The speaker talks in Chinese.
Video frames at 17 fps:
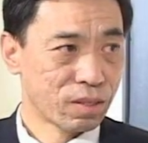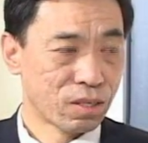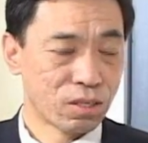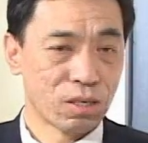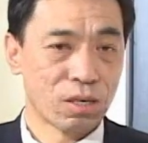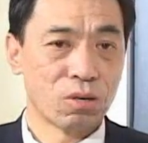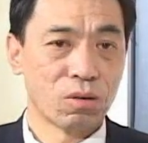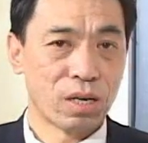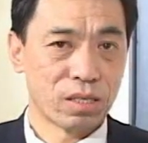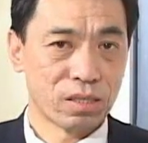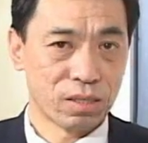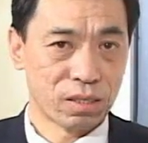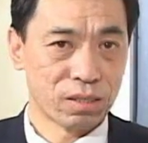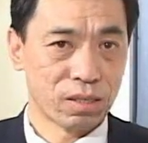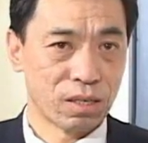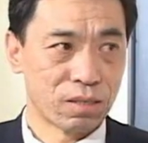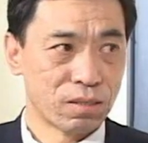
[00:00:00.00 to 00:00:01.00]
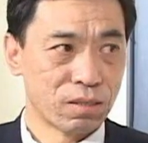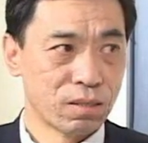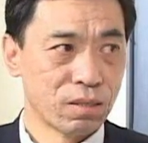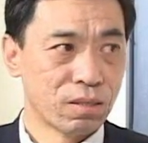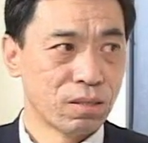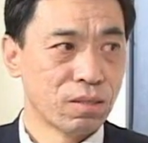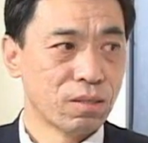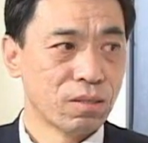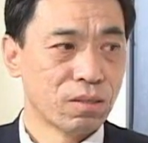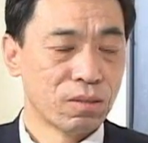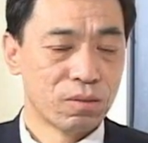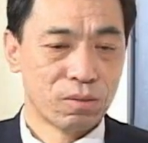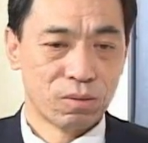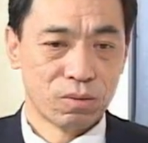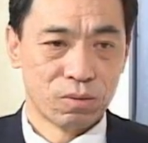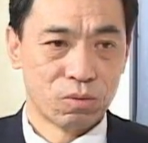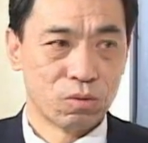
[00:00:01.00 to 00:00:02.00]
可是后来想想，
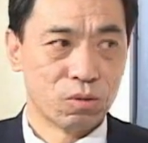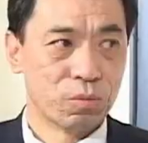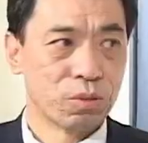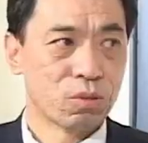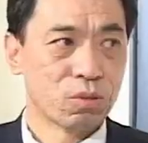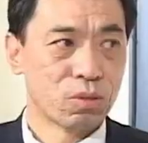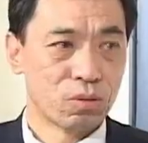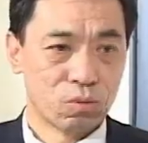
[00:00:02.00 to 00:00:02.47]
我们